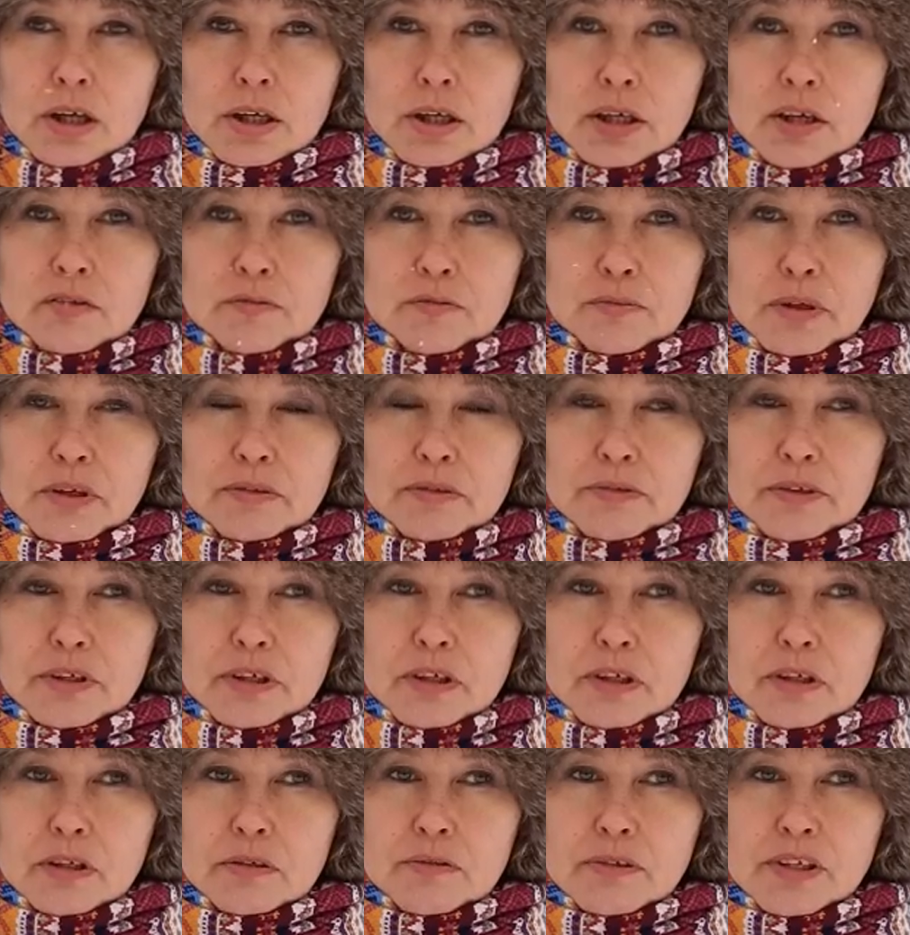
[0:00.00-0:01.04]
Я
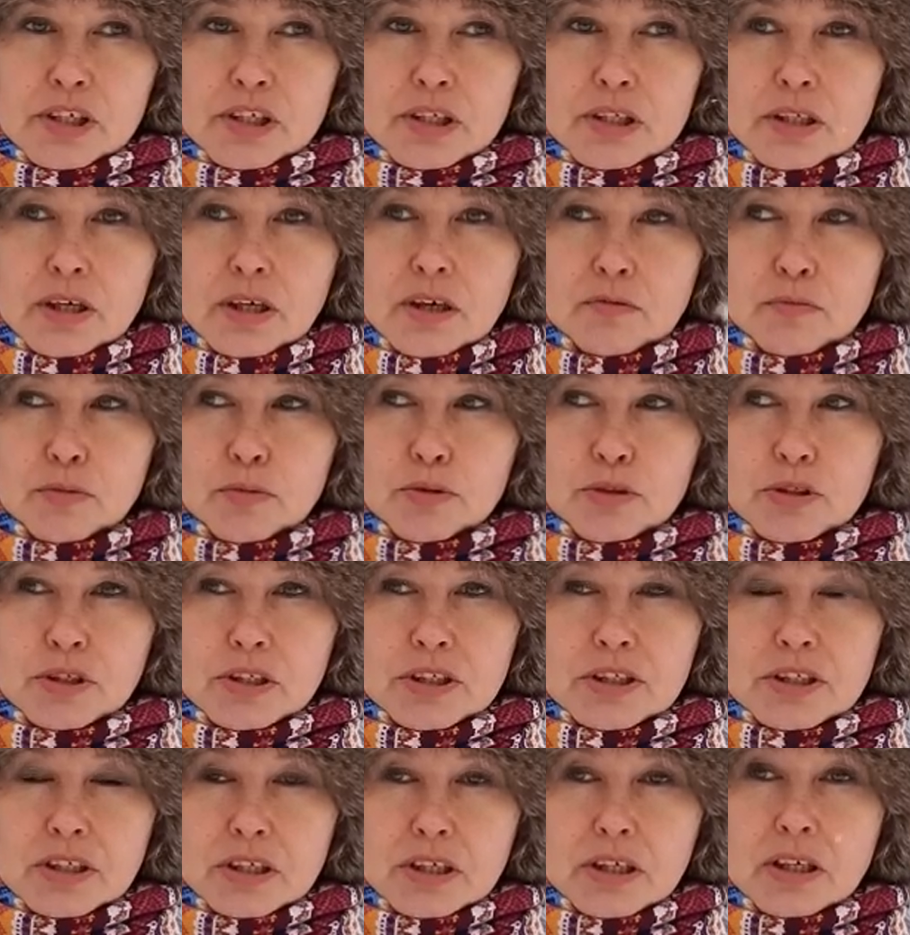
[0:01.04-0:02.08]
впервые вошла в
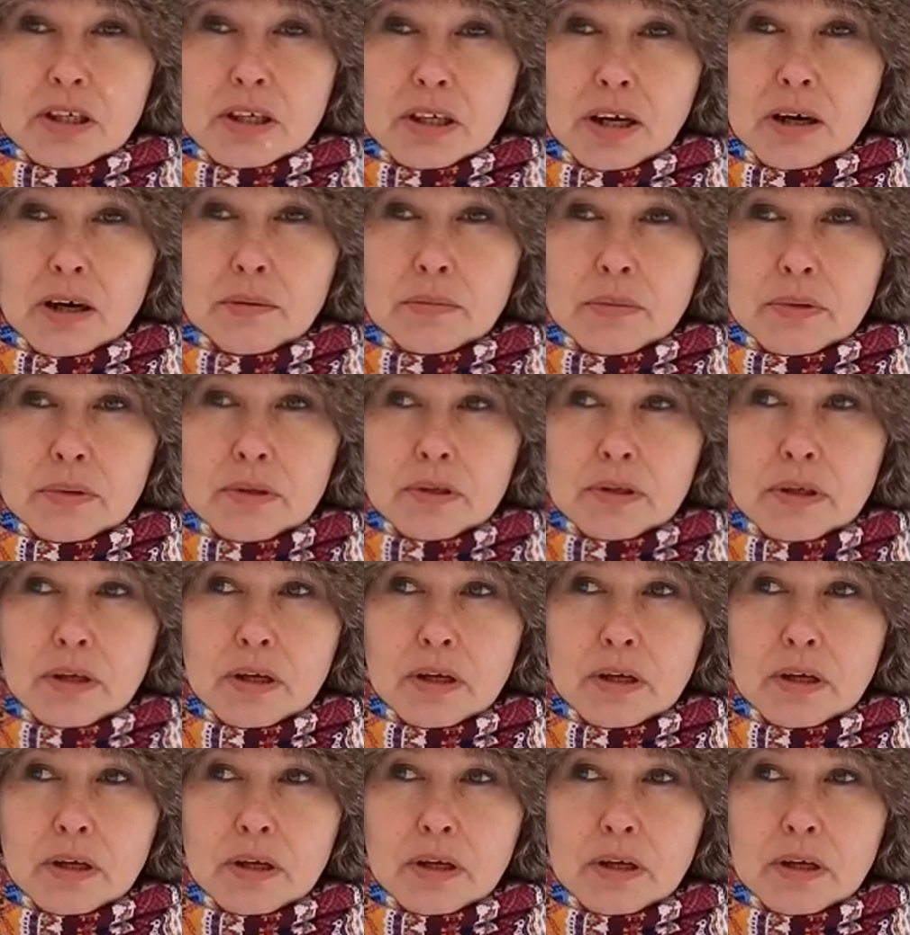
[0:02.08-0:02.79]
буддийский храм.